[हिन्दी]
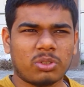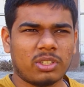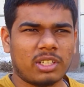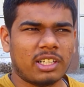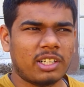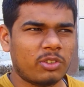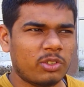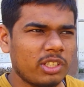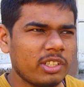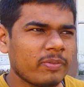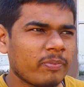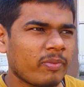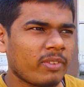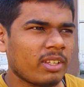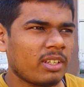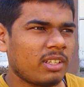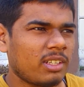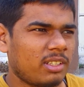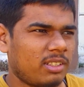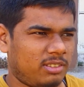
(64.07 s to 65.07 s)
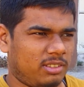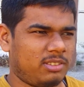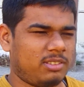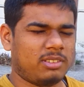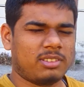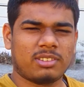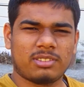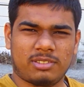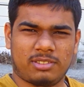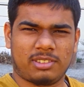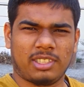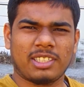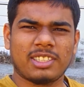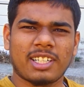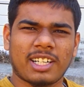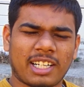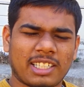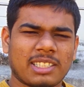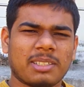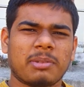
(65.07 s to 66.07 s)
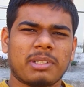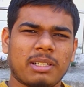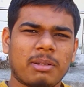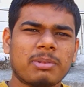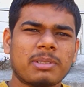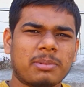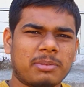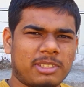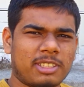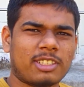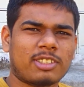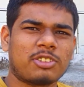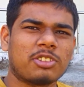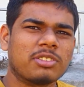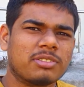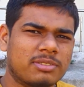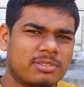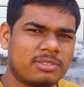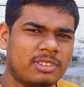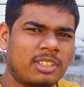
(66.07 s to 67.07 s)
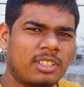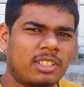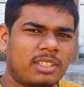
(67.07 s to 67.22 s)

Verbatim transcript: उसकी सोल्डरिंग हुई अच्छा खासा मतलब समझ सकते हो